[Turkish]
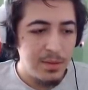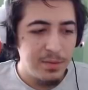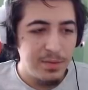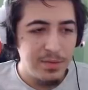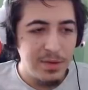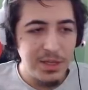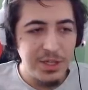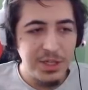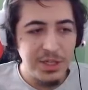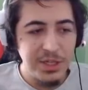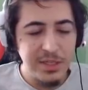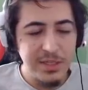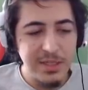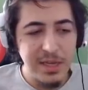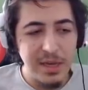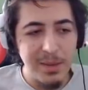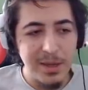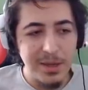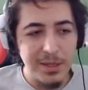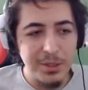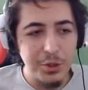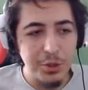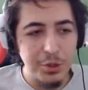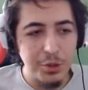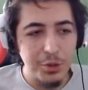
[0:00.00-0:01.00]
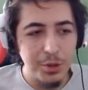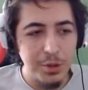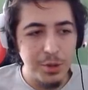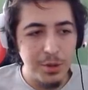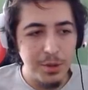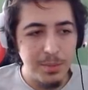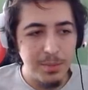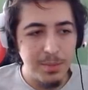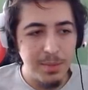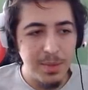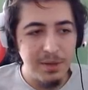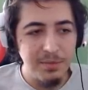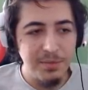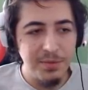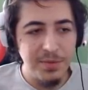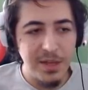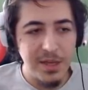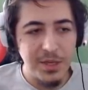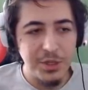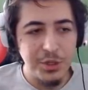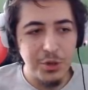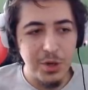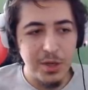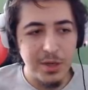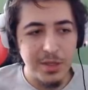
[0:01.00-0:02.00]
Flash'ını tam atıyordu. Ben
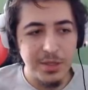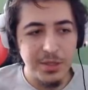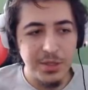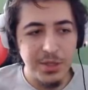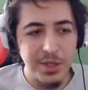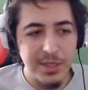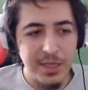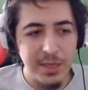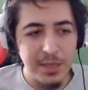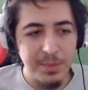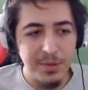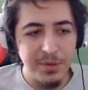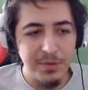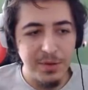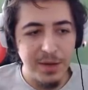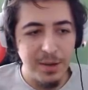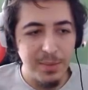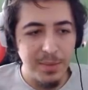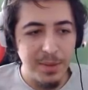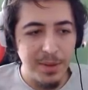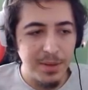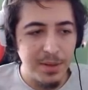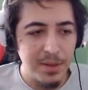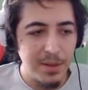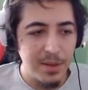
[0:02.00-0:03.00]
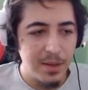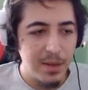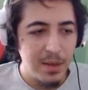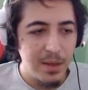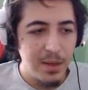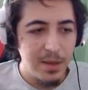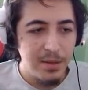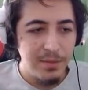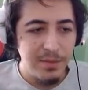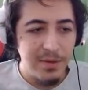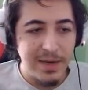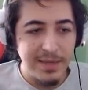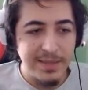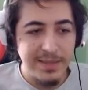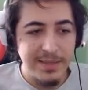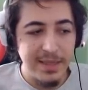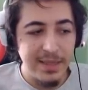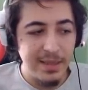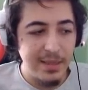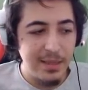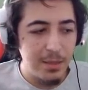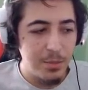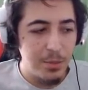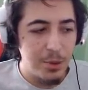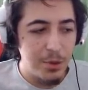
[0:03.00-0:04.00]
flash Q atınca tepki veremedi.
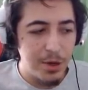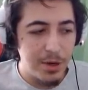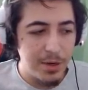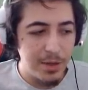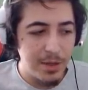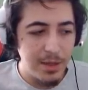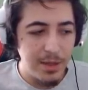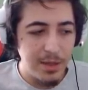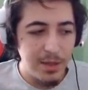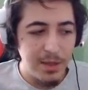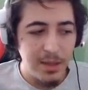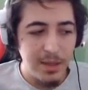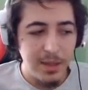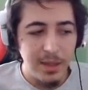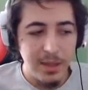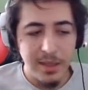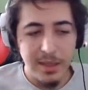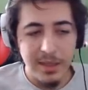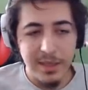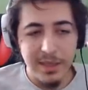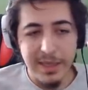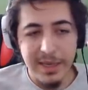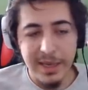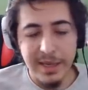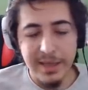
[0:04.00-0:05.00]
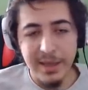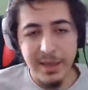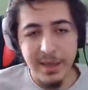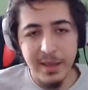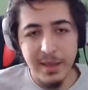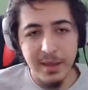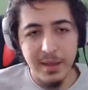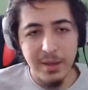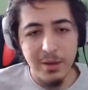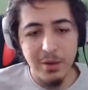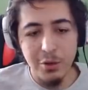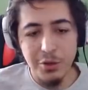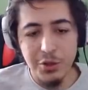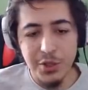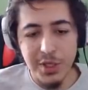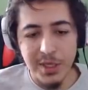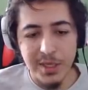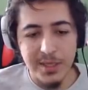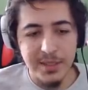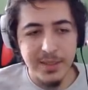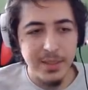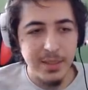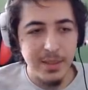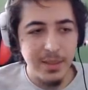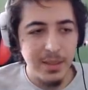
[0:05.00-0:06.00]
Verseydi de bu arada yine de
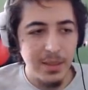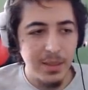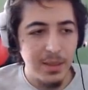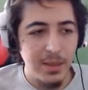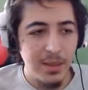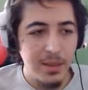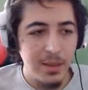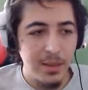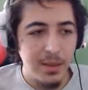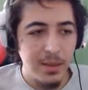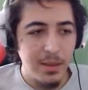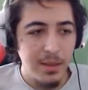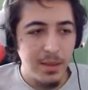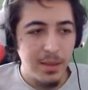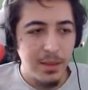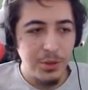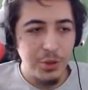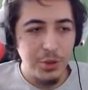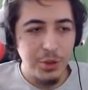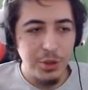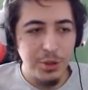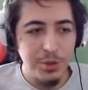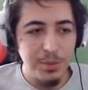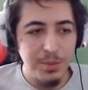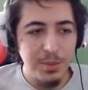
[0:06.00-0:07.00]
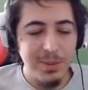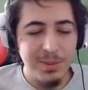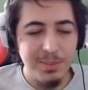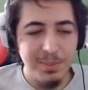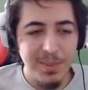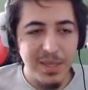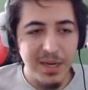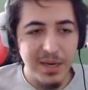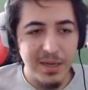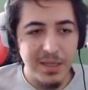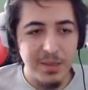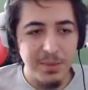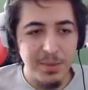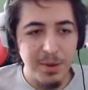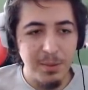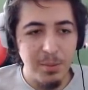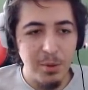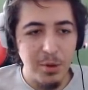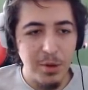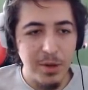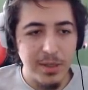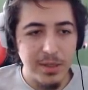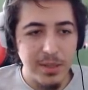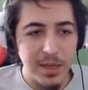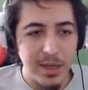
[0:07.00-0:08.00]
ölecekti. Çünkü bir, bir rakibe
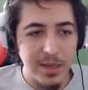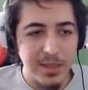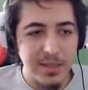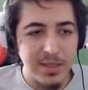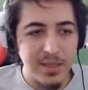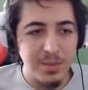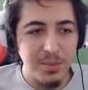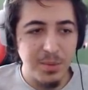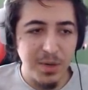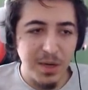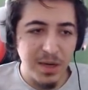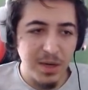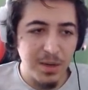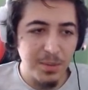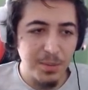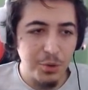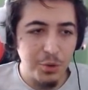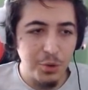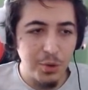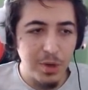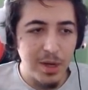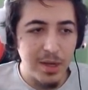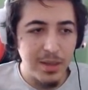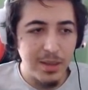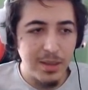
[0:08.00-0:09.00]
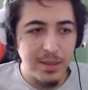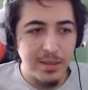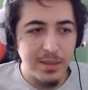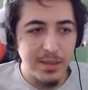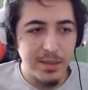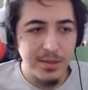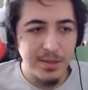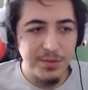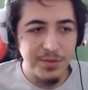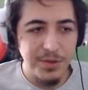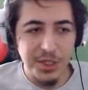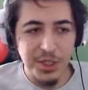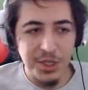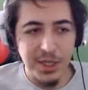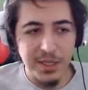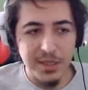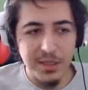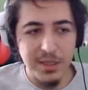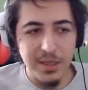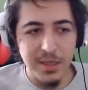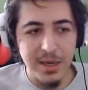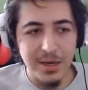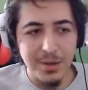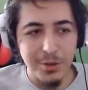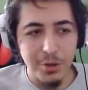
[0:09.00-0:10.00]
böyle sağ tıkı bırakıp Q'yu attıysanız flash
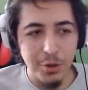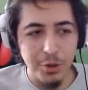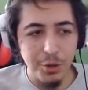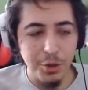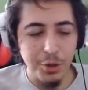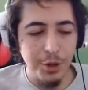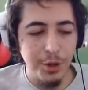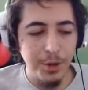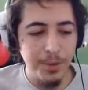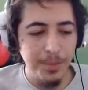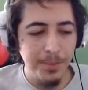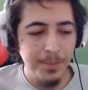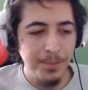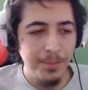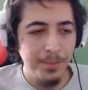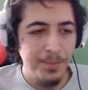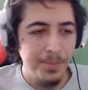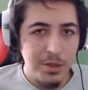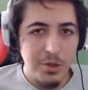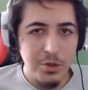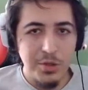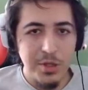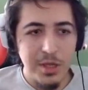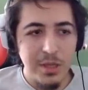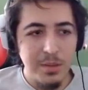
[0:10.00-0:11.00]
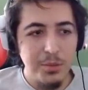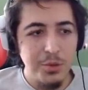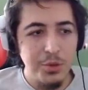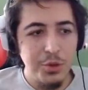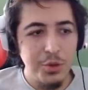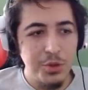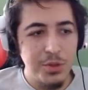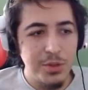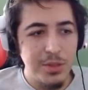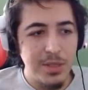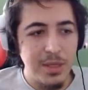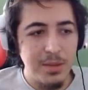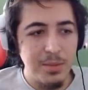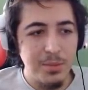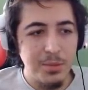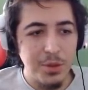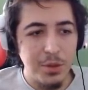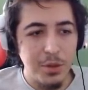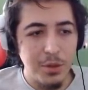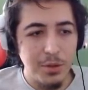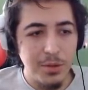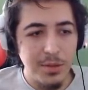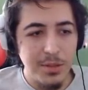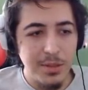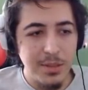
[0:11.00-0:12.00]
attığı yerde ölüyor. 273 siteğimiz
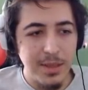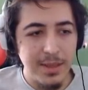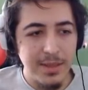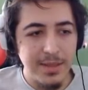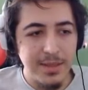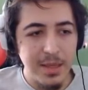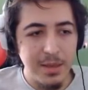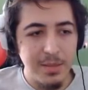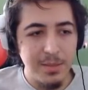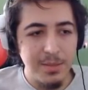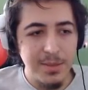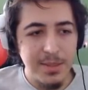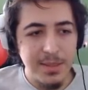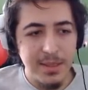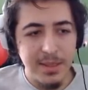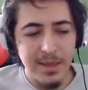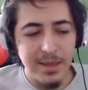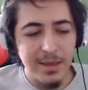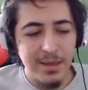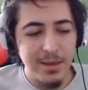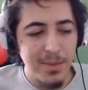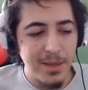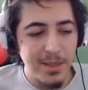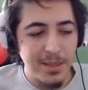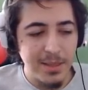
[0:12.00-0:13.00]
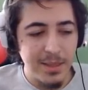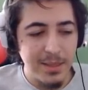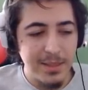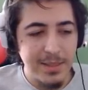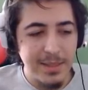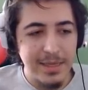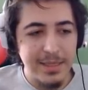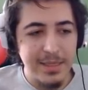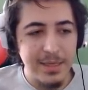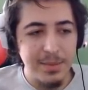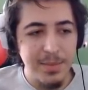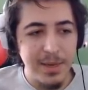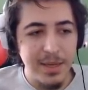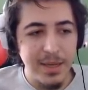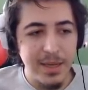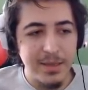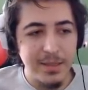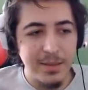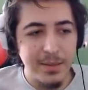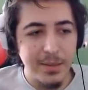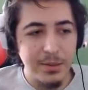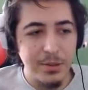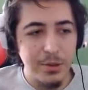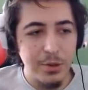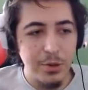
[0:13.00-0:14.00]
oldu. Stek sayımız inanılmaz iyi. Zaten ben her
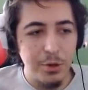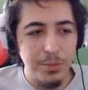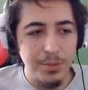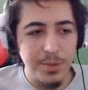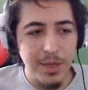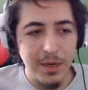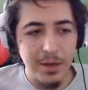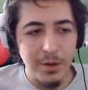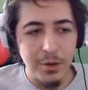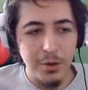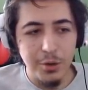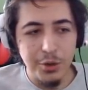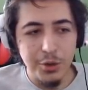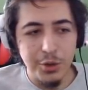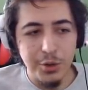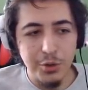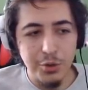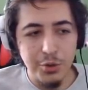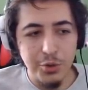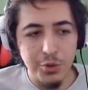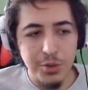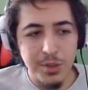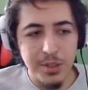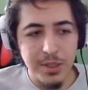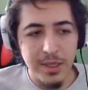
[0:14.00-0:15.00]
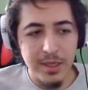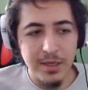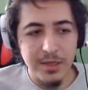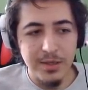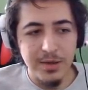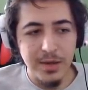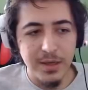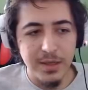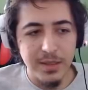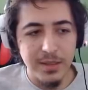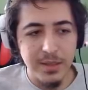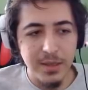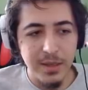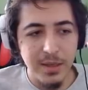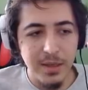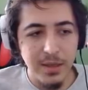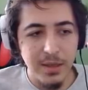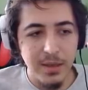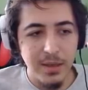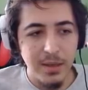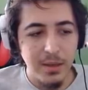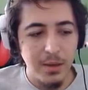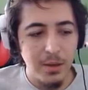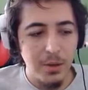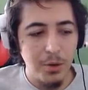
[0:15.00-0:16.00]
zaman söylüyorum. Dakika 13'te 300 siteğiniz varsa
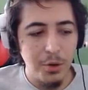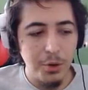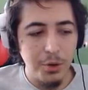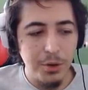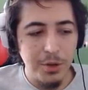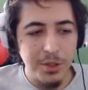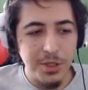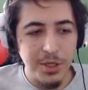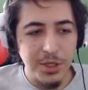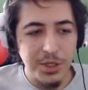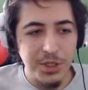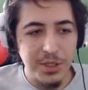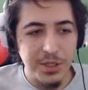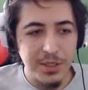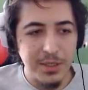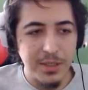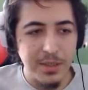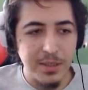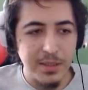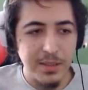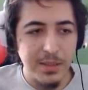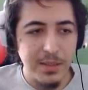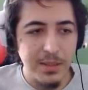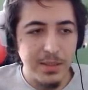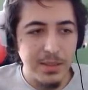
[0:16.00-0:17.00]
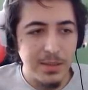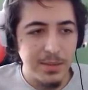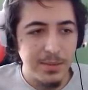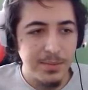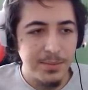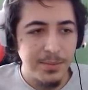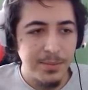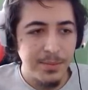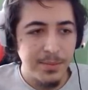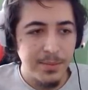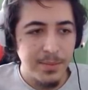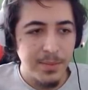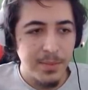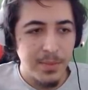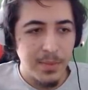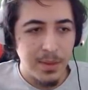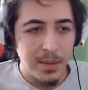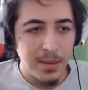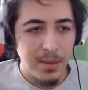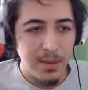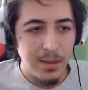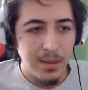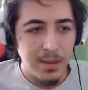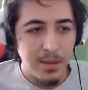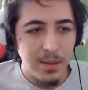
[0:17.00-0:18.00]
oyunu taşırsınız siz.
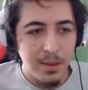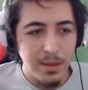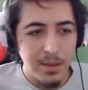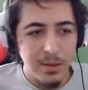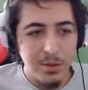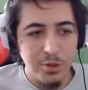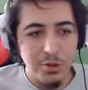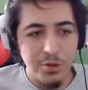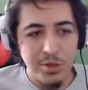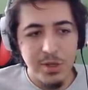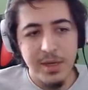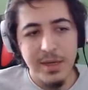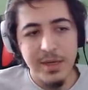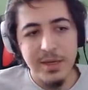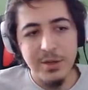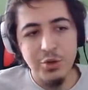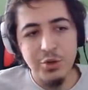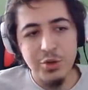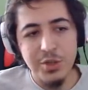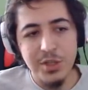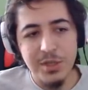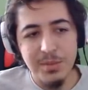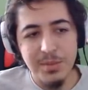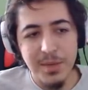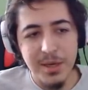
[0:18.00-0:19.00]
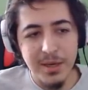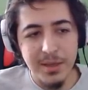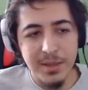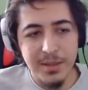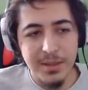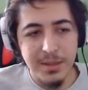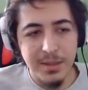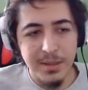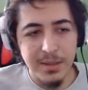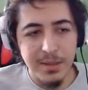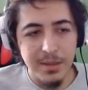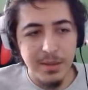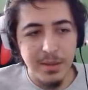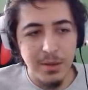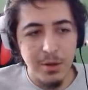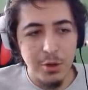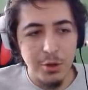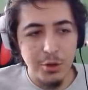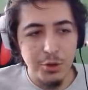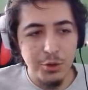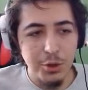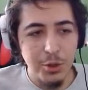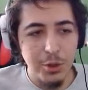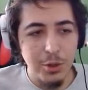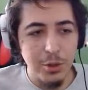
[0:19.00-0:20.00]
250-220 arası
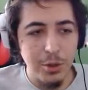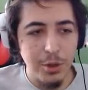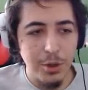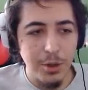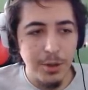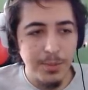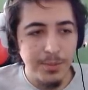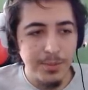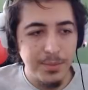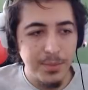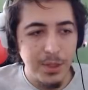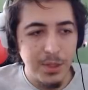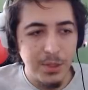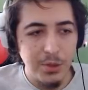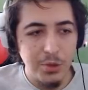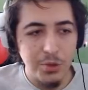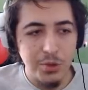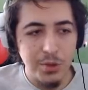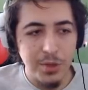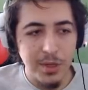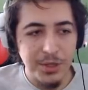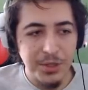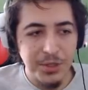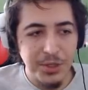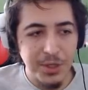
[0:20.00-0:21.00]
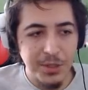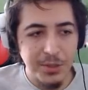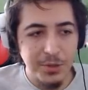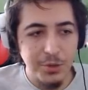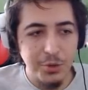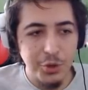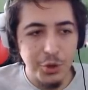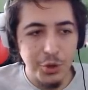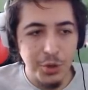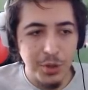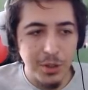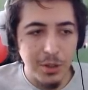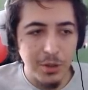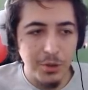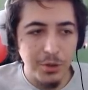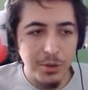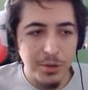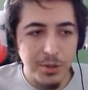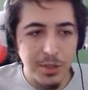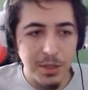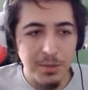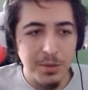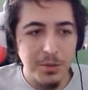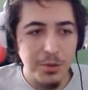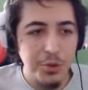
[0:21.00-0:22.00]
orta oluyor. 200'ün aşağısı düşük
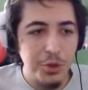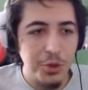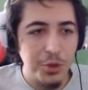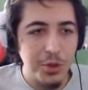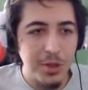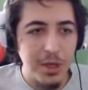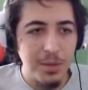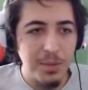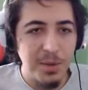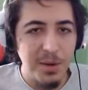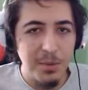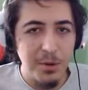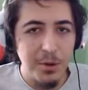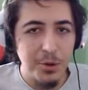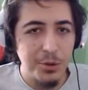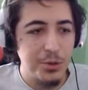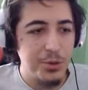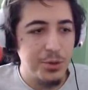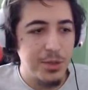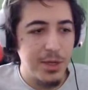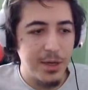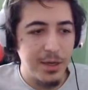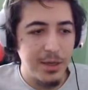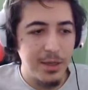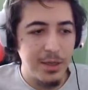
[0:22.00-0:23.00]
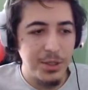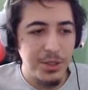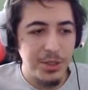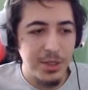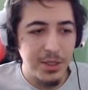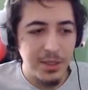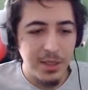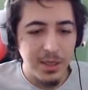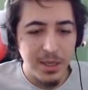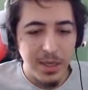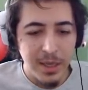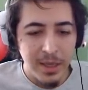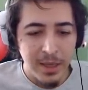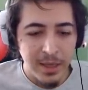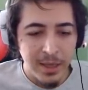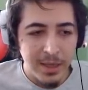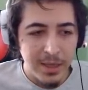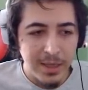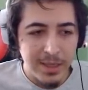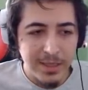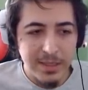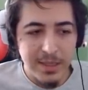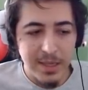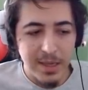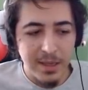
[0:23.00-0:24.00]
kalıyor. Tabii düşük de yapabiliyorsunuz arkadaşlar.
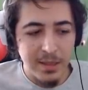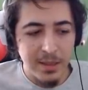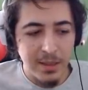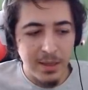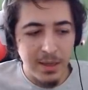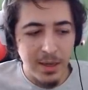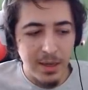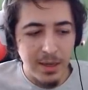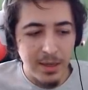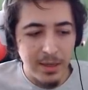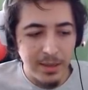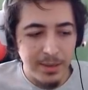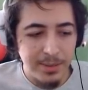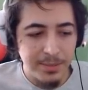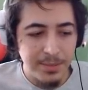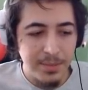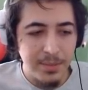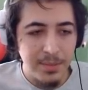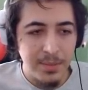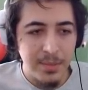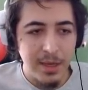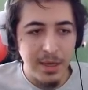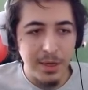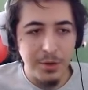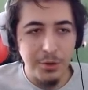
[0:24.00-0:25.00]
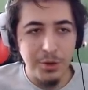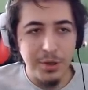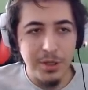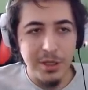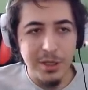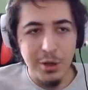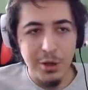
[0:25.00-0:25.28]
İnsanlık hali. Her oyun